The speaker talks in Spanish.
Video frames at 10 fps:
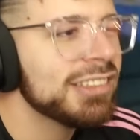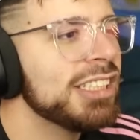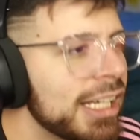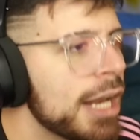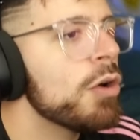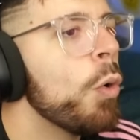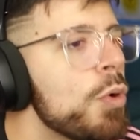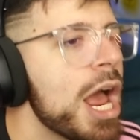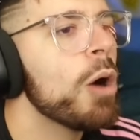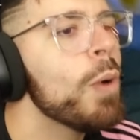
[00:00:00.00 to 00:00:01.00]
tienen
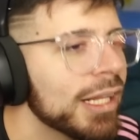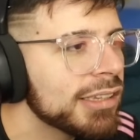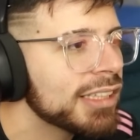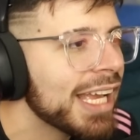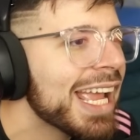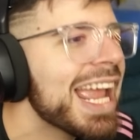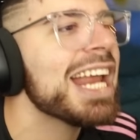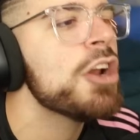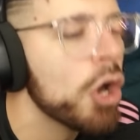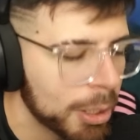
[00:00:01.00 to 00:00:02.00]
un aguante
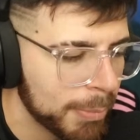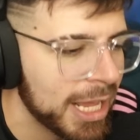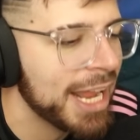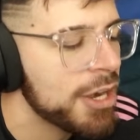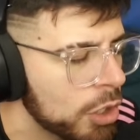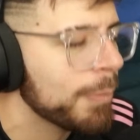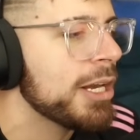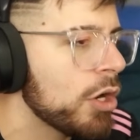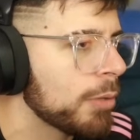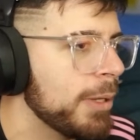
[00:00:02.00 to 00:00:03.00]
enorme, enorme,
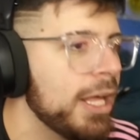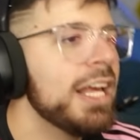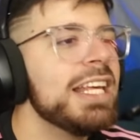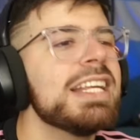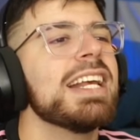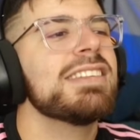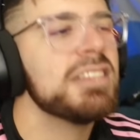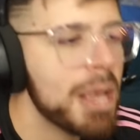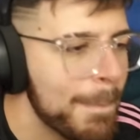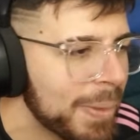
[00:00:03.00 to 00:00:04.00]
enorme y que
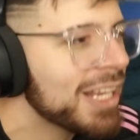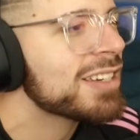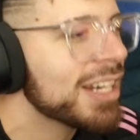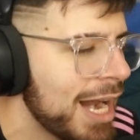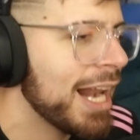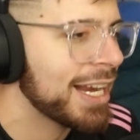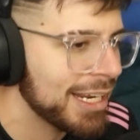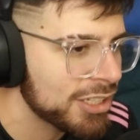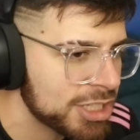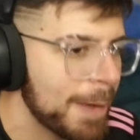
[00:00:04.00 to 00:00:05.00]
siempre llenan la
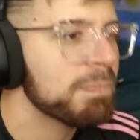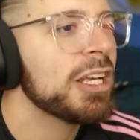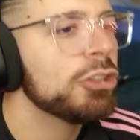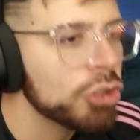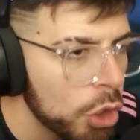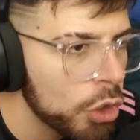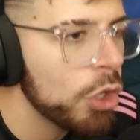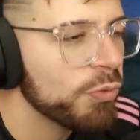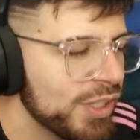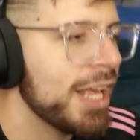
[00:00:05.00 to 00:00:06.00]
cancha todos
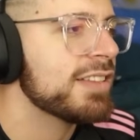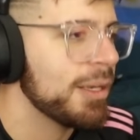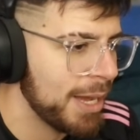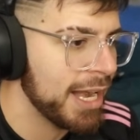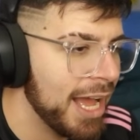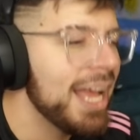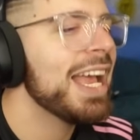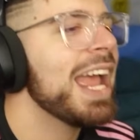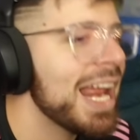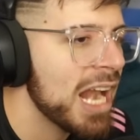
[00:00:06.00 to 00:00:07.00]
los fines de semana,
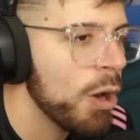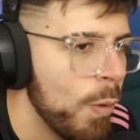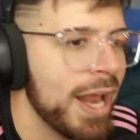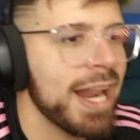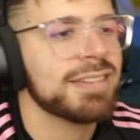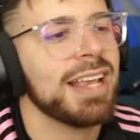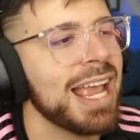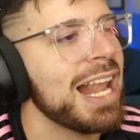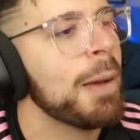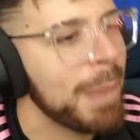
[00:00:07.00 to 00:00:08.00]
en las buenas, en
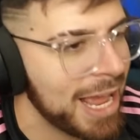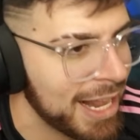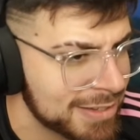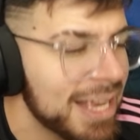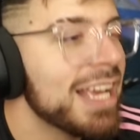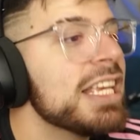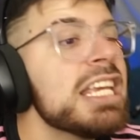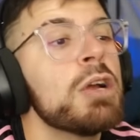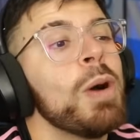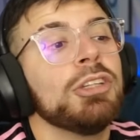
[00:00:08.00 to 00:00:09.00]
las malas,
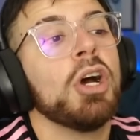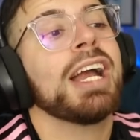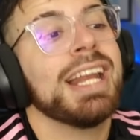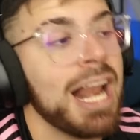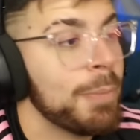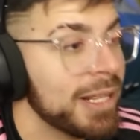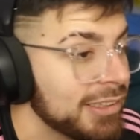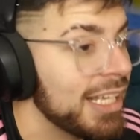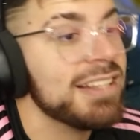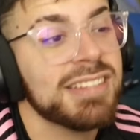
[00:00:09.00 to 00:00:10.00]
y cuando generalmente
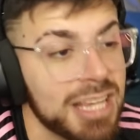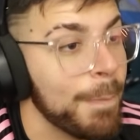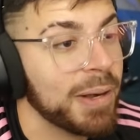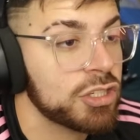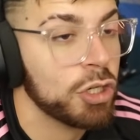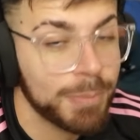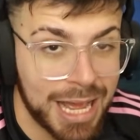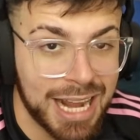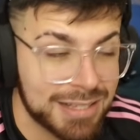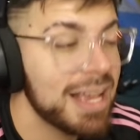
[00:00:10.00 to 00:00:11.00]
y siempre son
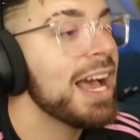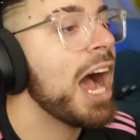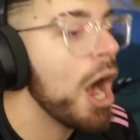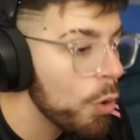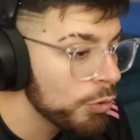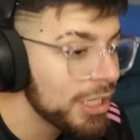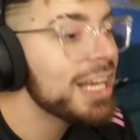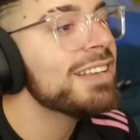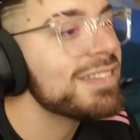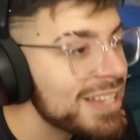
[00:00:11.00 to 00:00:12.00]
malas, aún
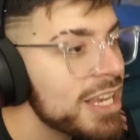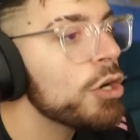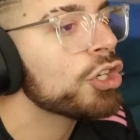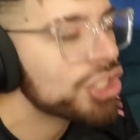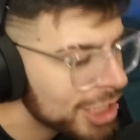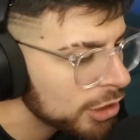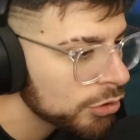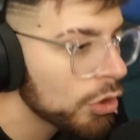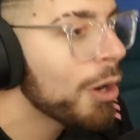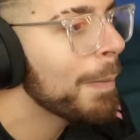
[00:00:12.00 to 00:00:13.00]
sigo
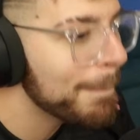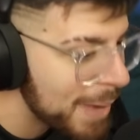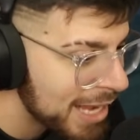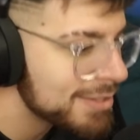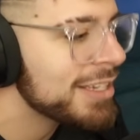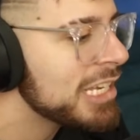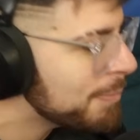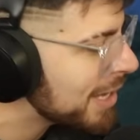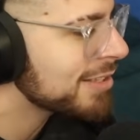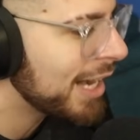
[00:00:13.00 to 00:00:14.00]
yendo más y
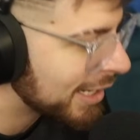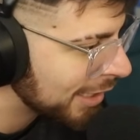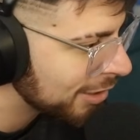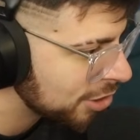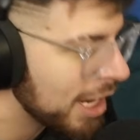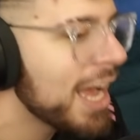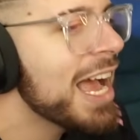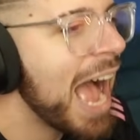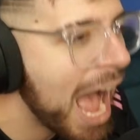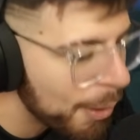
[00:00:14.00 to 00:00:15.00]
más a la cancha
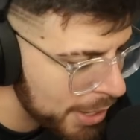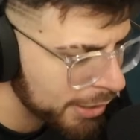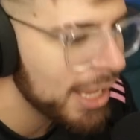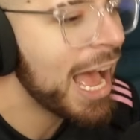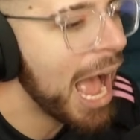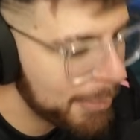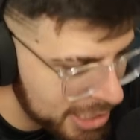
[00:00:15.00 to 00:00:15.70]
a ver a mi